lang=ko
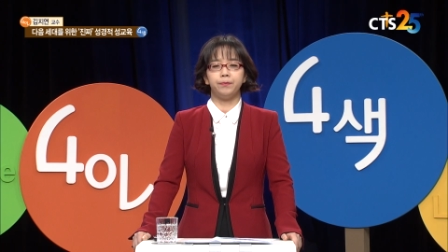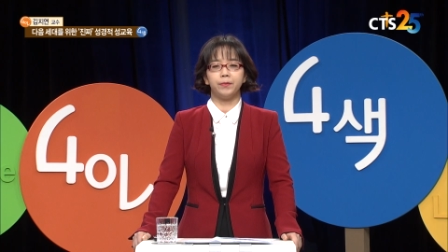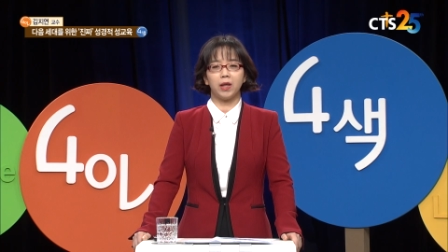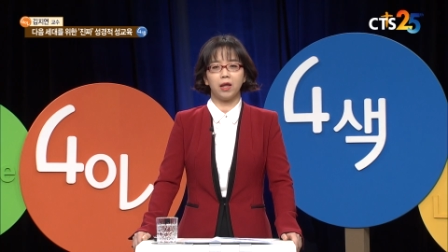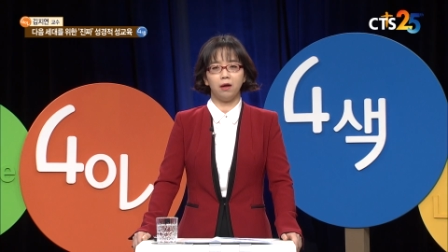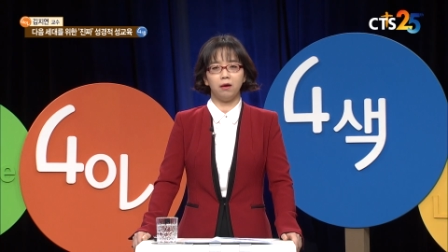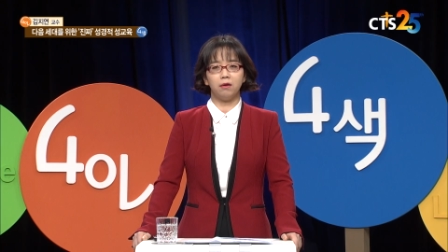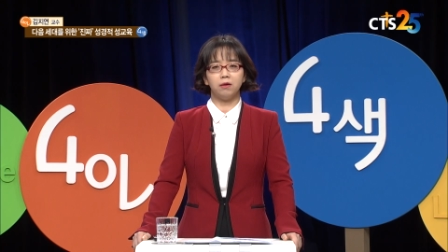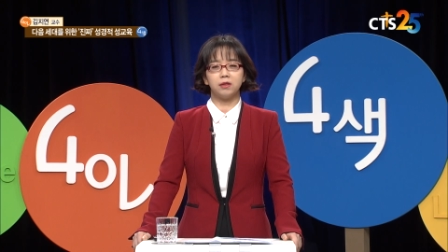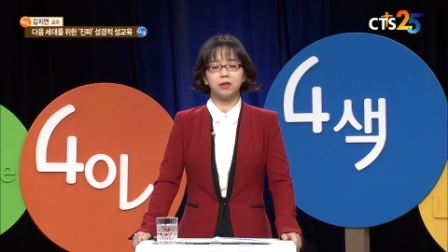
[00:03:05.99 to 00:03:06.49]

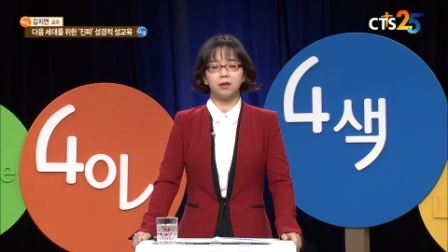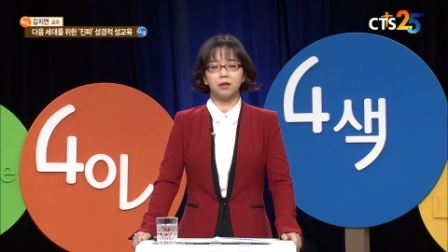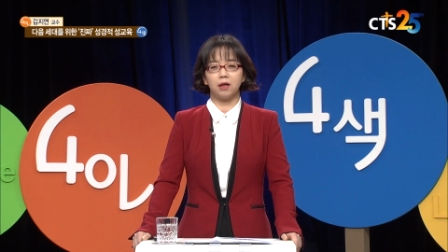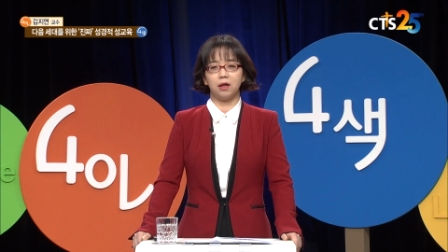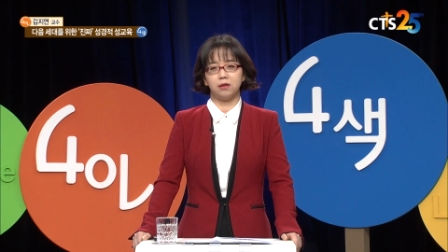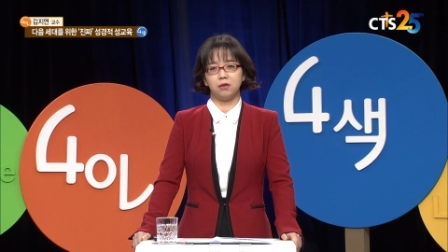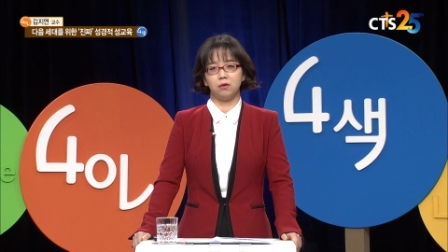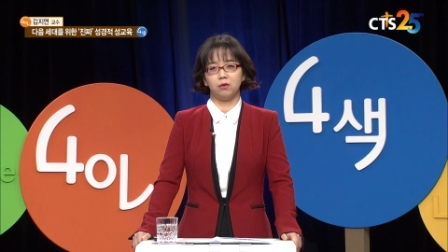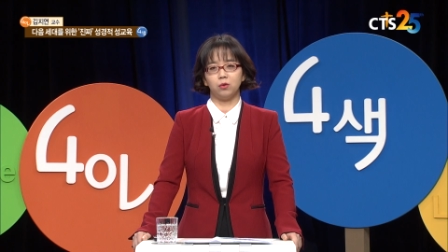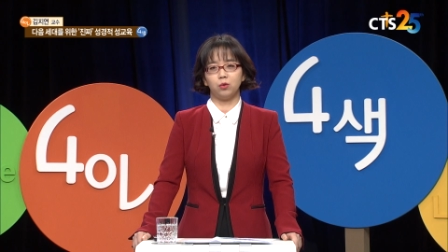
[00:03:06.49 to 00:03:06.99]
깨어진
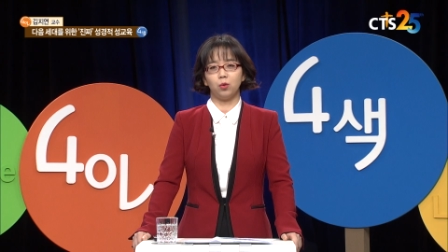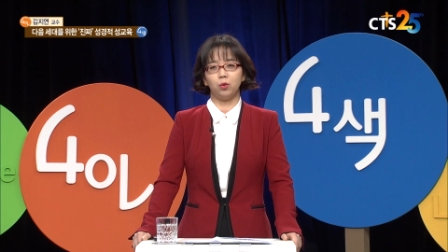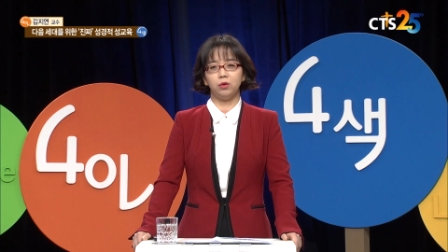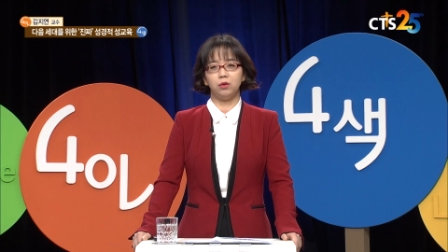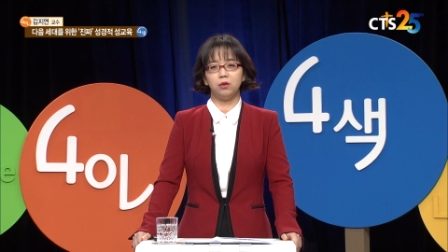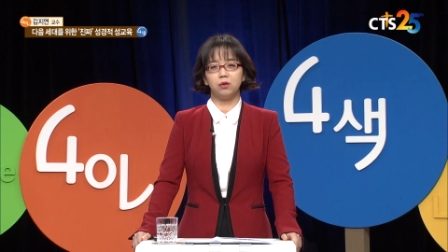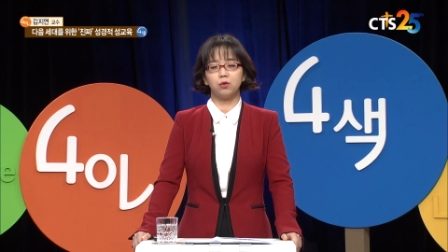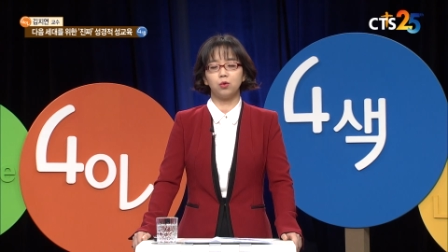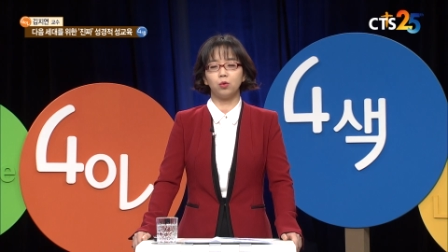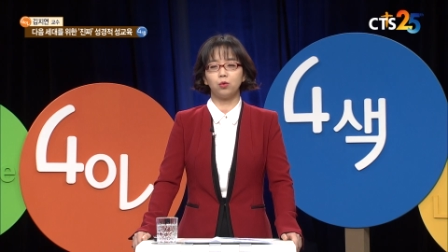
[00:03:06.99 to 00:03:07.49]
가정
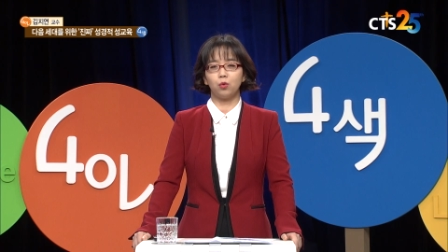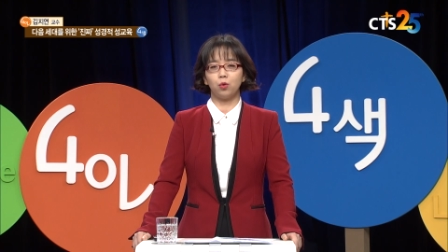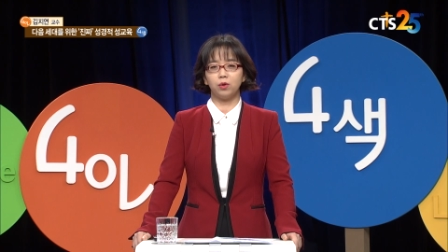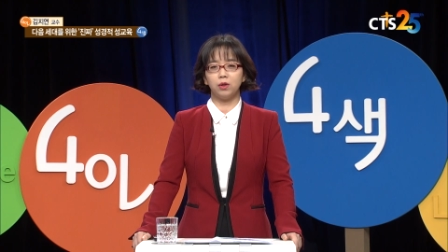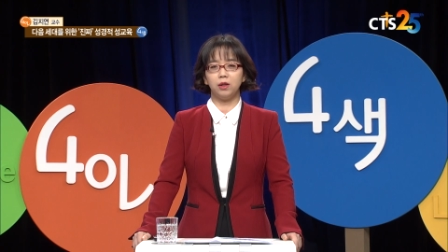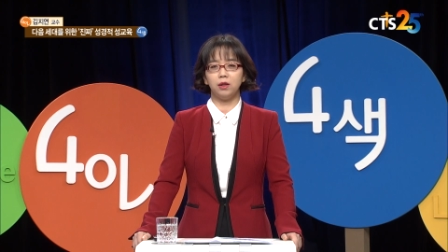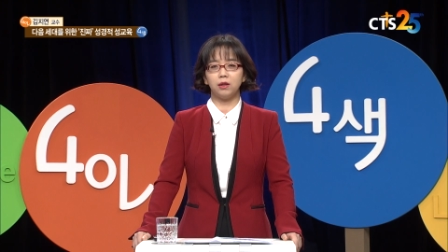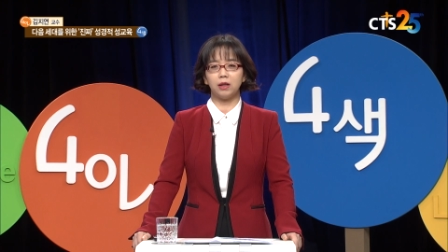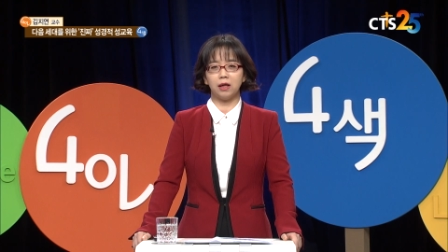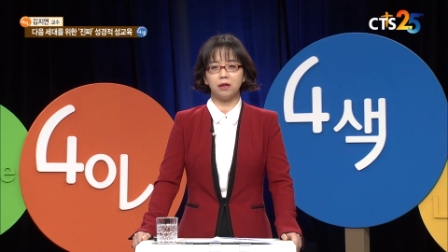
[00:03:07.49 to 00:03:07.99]
또는
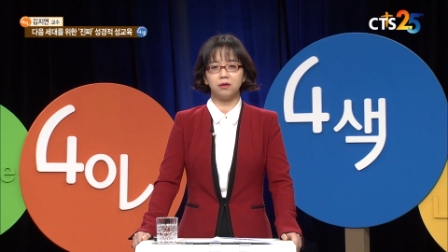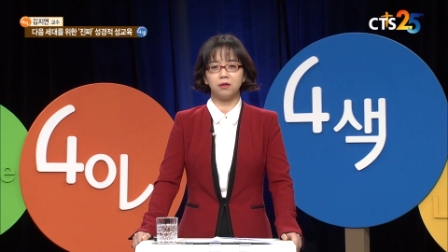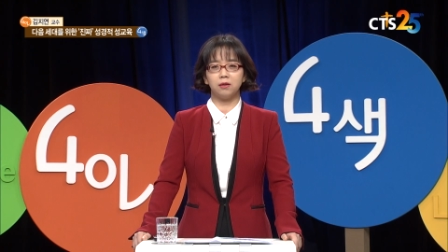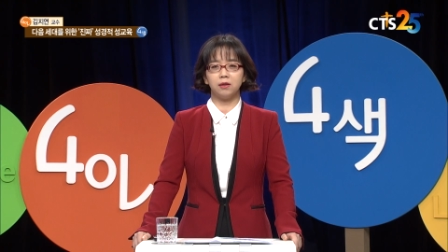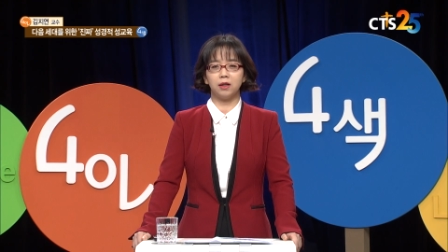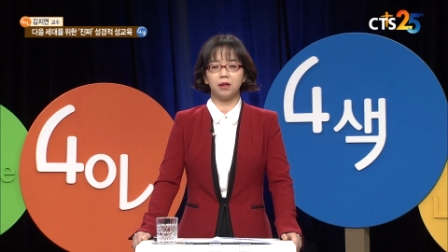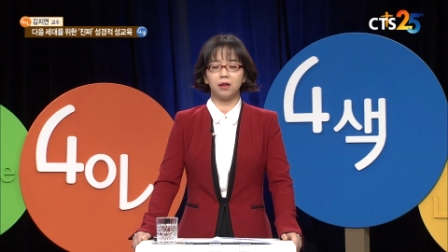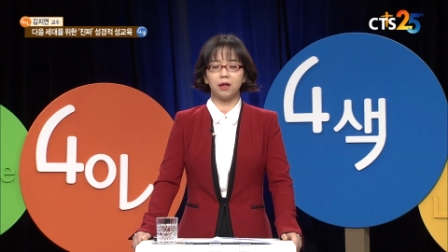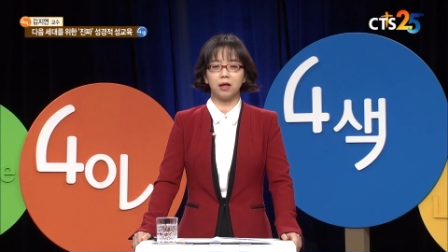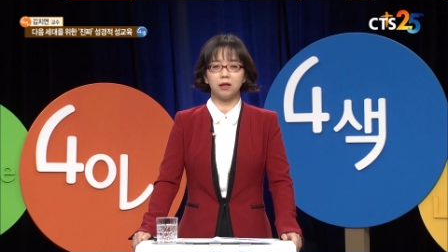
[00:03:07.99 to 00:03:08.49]
소통이
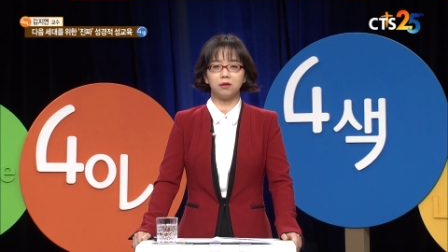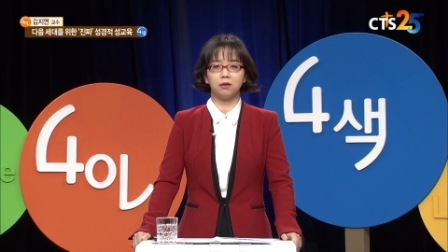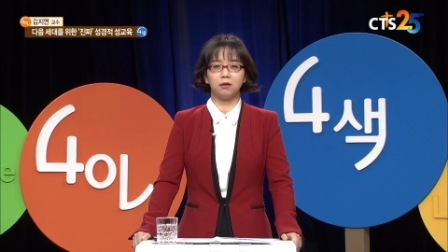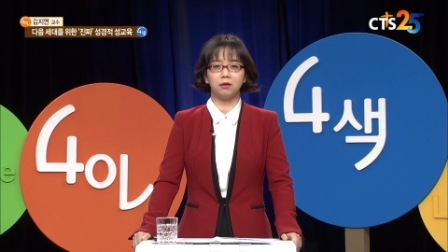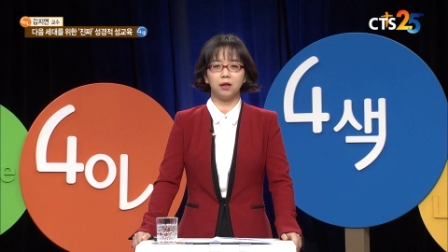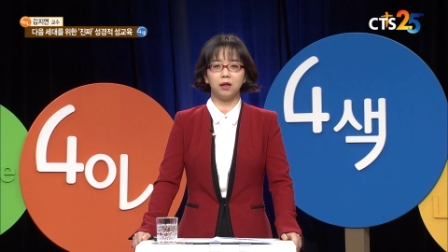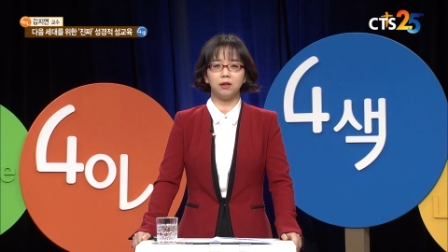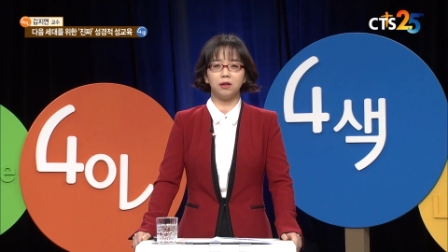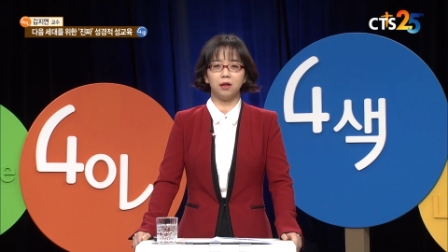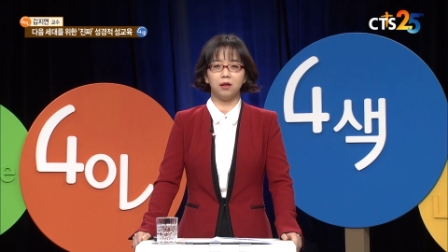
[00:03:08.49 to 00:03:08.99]
단절된
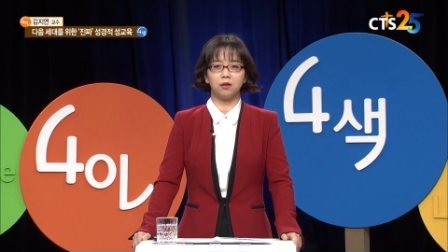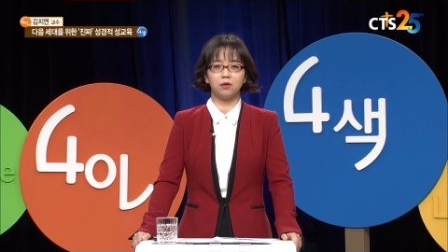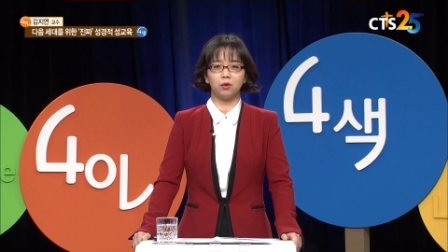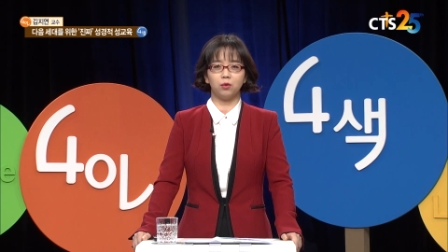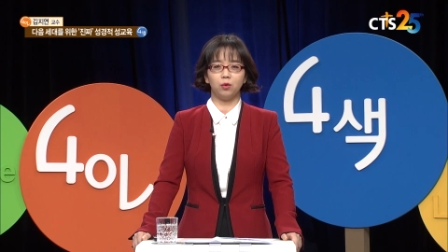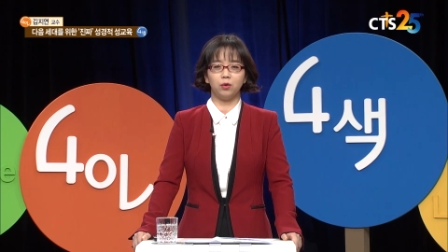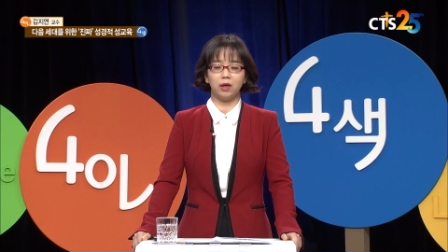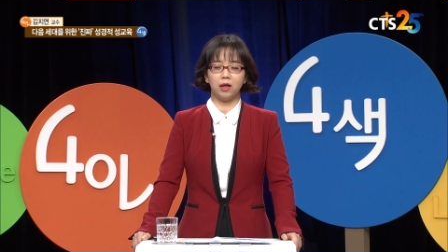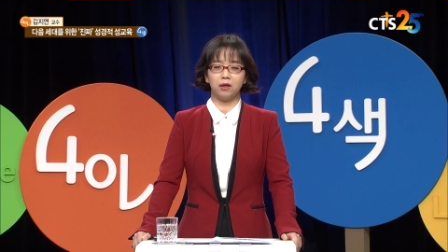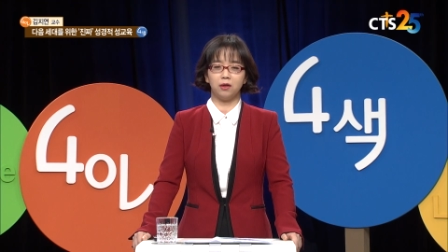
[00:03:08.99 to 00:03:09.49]
가정에
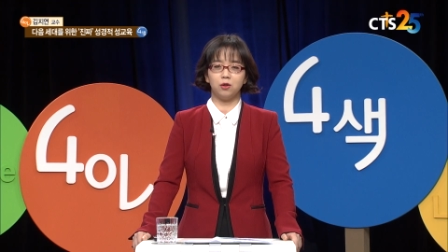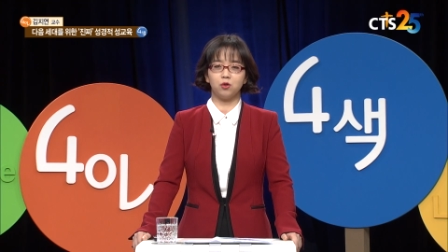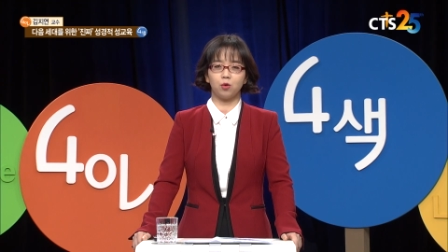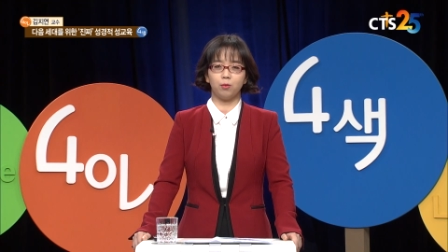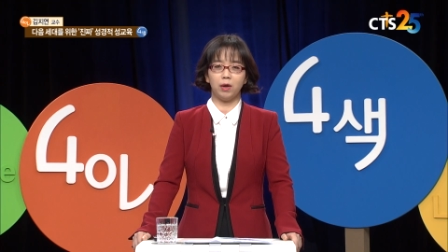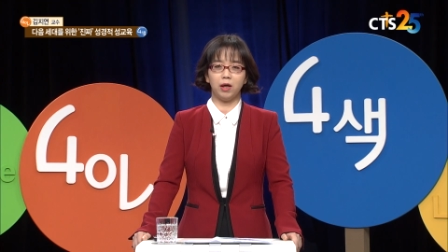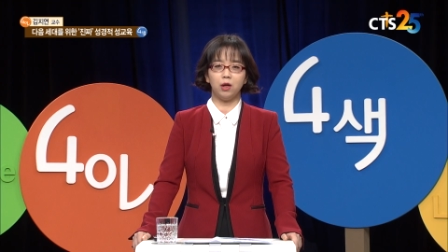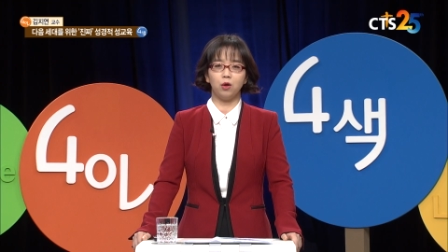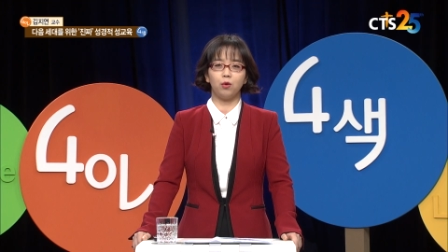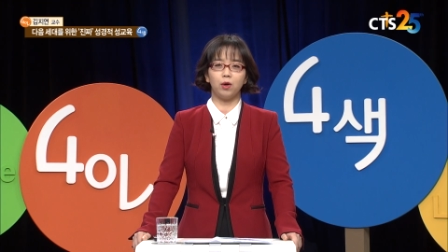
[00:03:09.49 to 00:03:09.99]
대해서도 얘기를 좀
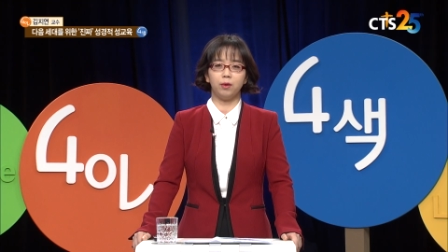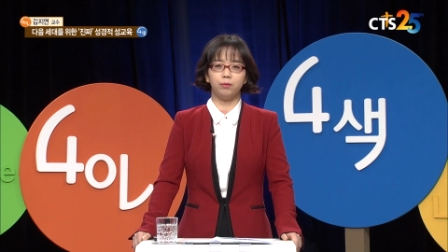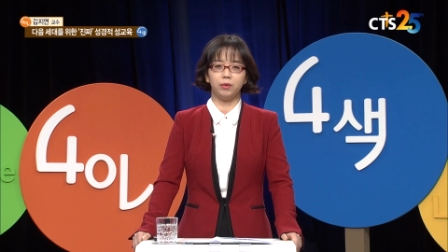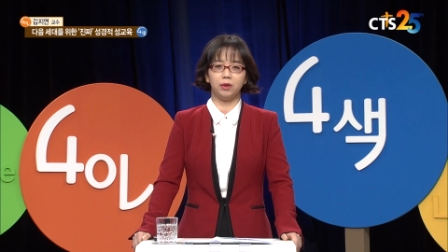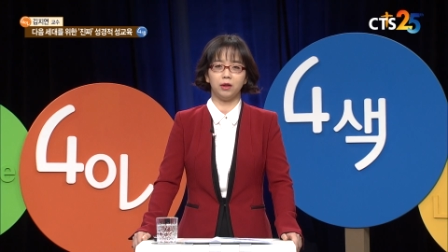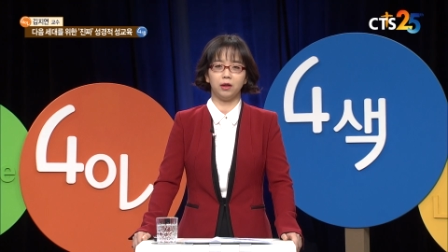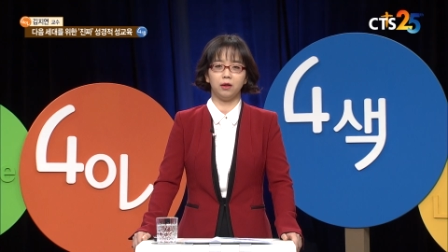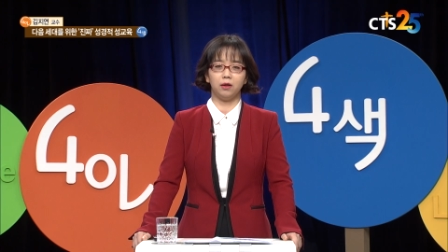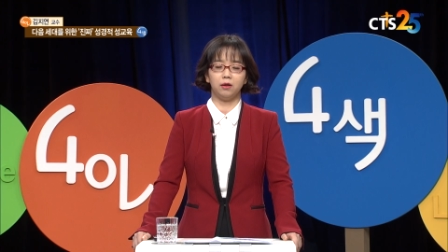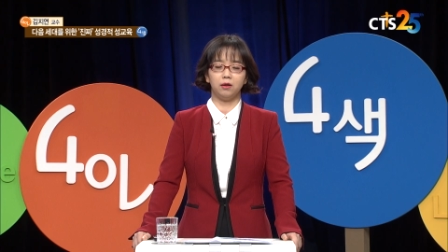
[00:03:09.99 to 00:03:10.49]
하려고
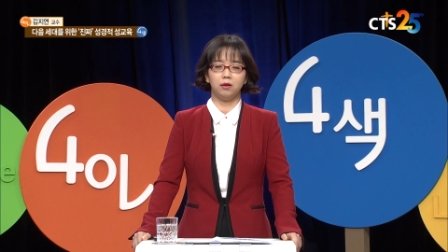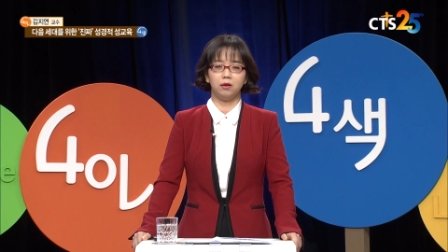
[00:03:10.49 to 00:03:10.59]
합니다.